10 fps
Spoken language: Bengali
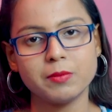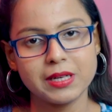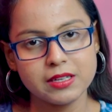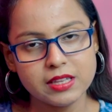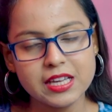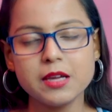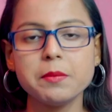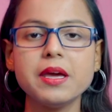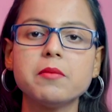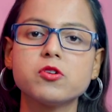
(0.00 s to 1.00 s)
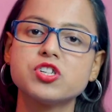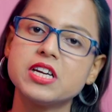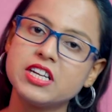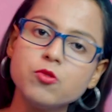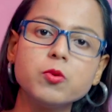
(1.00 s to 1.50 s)
মানে ধিঙ্গি মেয়ে এবং সে
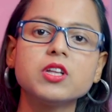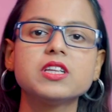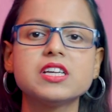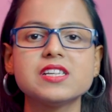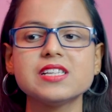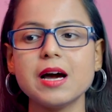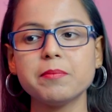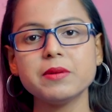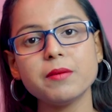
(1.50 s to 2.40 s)
এটাও বলে দিয়েছে যে আপনি